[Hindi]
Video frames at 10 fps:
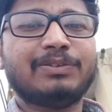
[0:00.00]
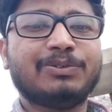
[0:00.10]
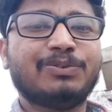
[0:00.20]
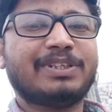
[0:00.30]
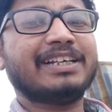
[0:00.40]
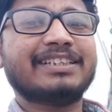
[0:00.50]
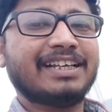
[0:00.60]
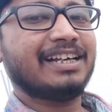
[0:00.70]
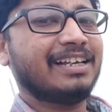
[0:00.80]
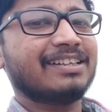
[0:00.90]
तो देखते
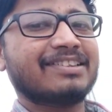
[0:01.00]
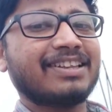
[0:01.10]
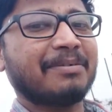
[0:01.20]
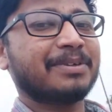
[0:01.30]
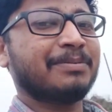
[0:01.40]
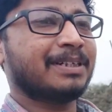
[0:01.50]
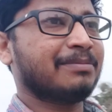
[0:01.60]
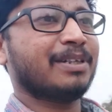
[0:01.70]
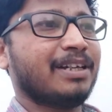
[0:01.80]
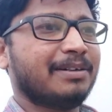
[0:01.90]
हैं शाम के वक्त
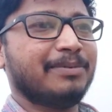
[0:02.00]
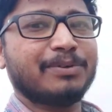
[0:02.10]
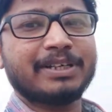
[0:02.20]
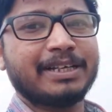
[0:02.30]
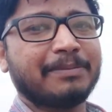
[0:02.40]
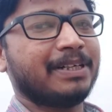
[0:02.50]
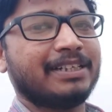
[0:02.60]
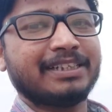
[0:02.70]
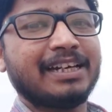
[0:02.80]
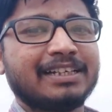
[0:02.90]
में हम लोग के यहाँ पे
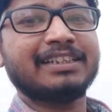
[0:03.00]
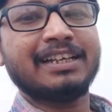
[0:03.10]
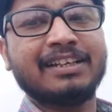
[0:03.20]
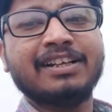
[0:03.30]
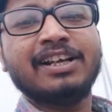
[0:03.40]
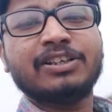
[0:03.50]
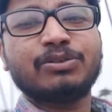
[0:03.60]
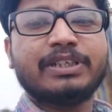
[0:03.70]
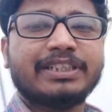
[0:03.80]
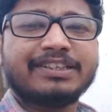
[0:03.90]
हटिया लगता है ना
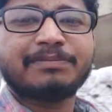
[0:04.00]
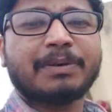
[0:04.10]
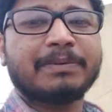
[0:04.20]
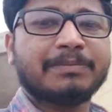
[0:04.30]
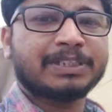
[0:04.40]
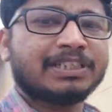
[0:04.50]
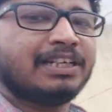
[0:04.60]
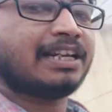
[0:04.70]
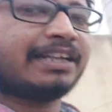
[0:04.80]
तो हटिया से पापा मछली